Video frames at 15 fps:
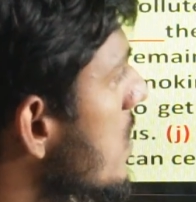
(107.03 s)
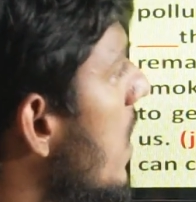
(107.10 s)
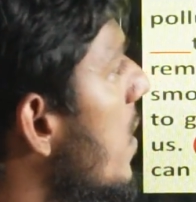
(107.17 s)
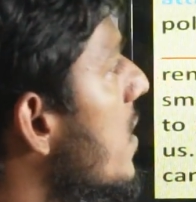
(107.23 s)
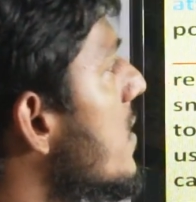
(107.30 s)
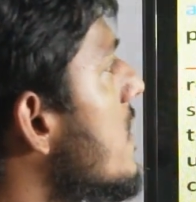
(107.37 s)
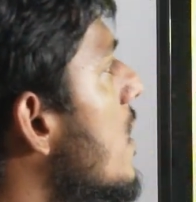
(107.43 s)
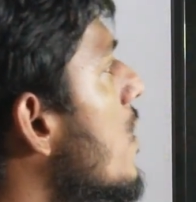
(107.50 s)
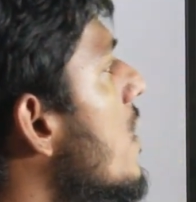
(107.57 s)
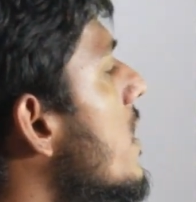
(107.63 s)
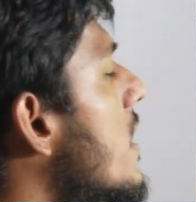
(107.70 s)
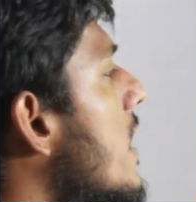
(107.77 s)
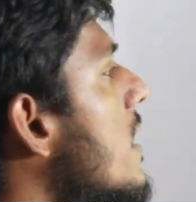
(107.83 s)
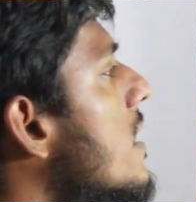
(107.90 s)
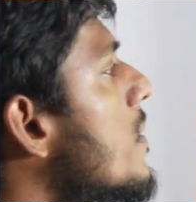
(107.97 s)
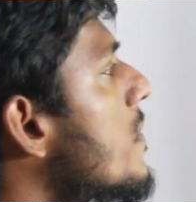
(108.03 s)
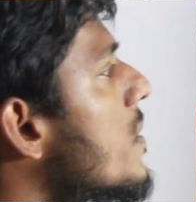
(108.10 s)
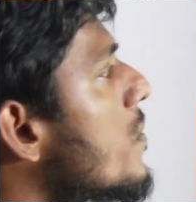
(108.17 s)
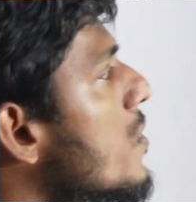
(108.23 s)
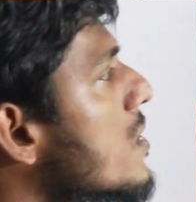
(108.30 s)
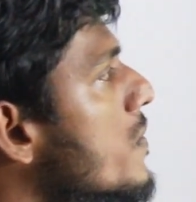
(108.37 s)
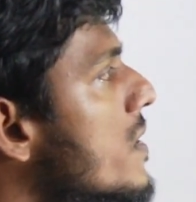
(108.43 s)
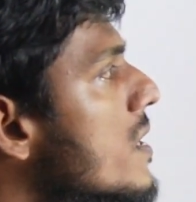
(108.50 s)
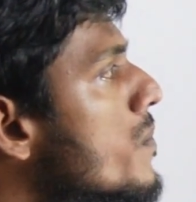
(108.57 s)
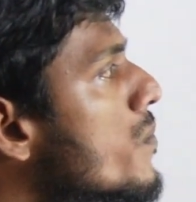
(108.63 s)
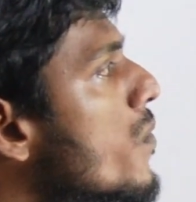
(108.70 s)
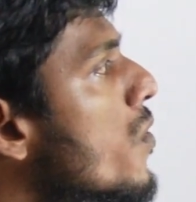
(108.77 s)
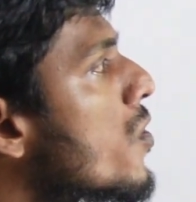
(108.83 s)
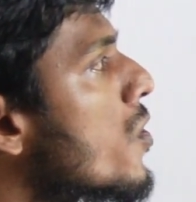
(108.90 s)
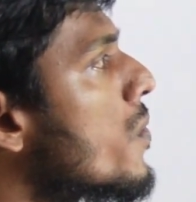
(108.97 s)
তাহলে দেখো এখানে আমরা বলতে পারি
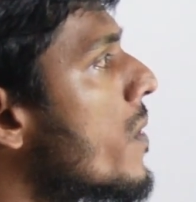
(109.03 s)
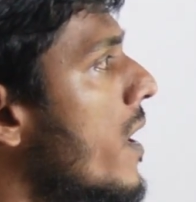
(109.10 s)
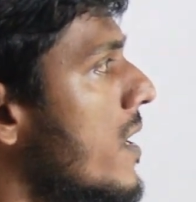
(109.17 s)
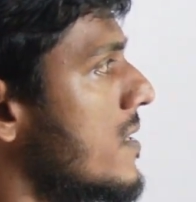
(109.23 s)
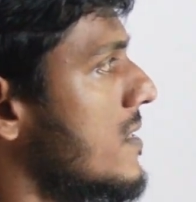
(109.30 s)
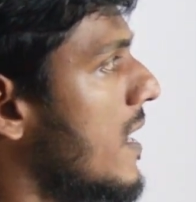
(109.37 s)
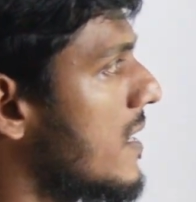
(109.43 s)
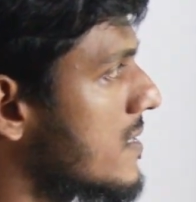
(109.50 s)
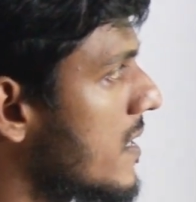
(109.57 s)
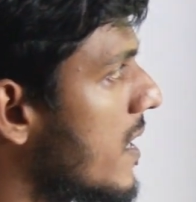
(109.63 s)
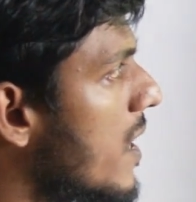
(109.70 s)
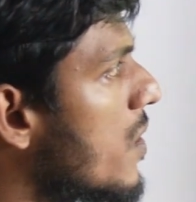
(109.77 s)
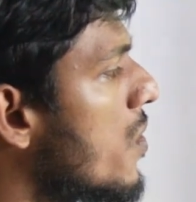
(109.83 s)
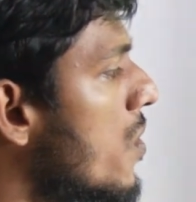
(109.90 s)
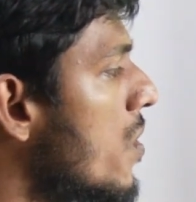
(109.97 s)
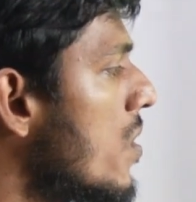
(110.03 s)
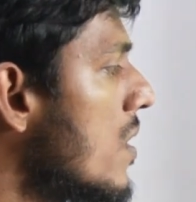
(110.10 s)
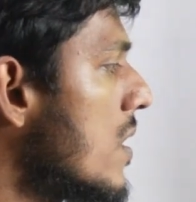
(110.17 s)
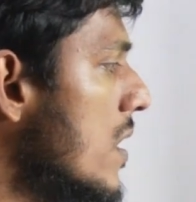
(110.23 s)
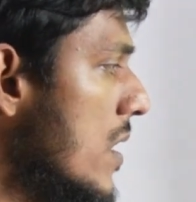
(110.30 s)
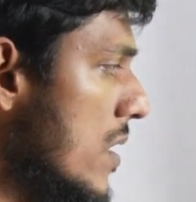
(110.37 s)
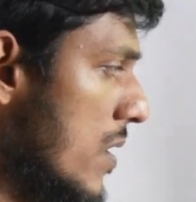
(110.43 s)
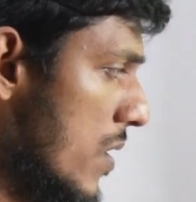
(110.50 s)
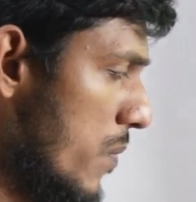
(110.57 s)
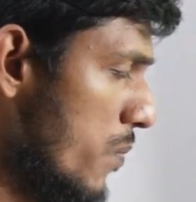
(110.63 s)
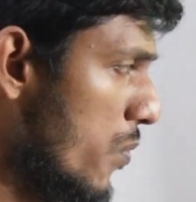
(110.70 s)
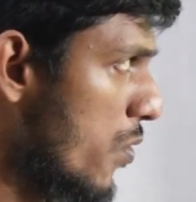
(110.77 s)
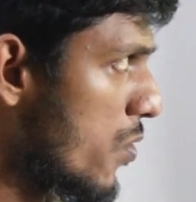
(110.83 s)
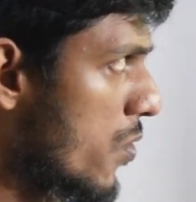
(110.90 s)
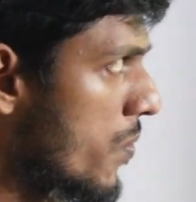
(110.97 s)
মোর ওভার তাছাড়াও
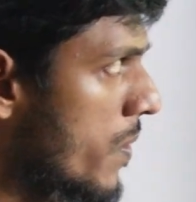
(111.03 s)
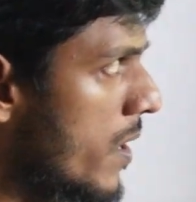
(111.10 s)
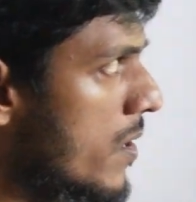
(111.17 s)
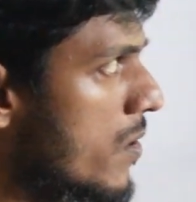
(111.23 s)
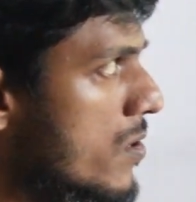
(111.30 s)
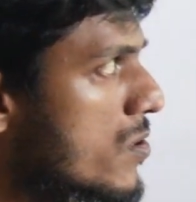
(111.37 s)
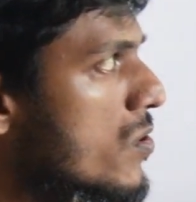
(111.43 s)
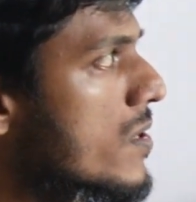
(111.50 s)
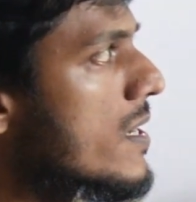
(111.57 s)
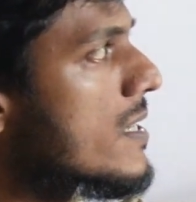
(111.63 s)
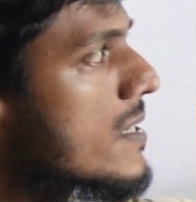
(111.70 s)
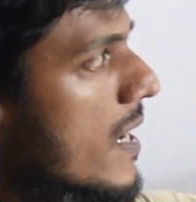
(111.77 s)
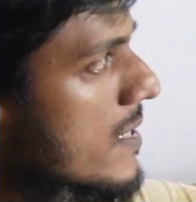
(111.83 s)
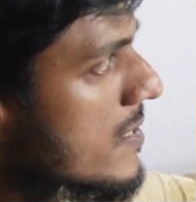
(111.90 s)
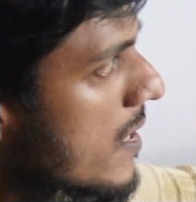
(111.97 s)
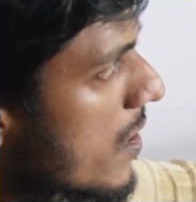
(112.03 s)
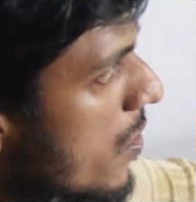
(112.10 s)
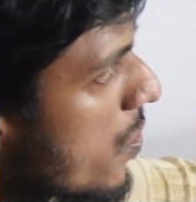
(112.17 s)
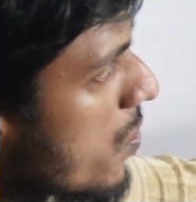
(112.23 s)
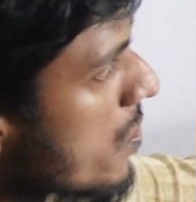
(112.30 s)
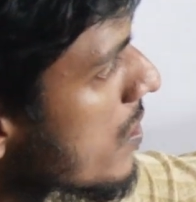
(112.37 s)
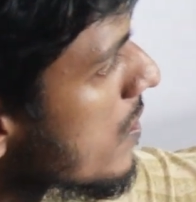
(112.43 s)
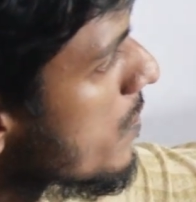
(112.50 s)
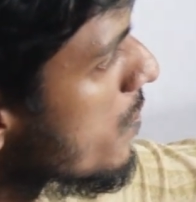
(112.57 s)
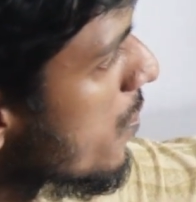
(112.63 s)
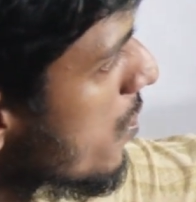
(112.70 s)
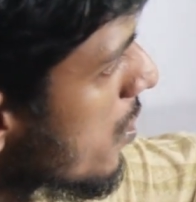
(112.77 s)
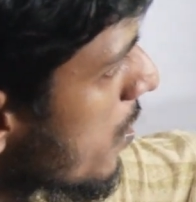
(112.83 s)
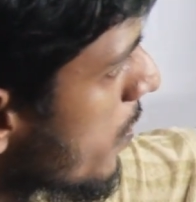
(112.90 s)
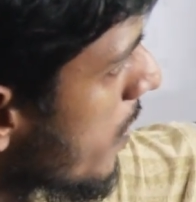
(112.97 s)
মোর ওভার অর্থ কি তাছাড়াও
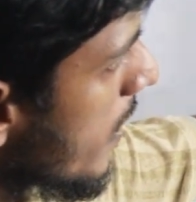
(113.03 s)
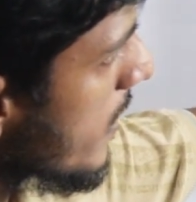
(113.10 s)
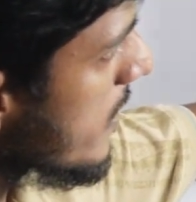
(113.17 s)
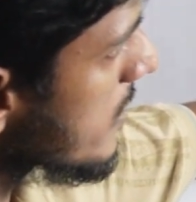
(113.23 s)
মোর ওভার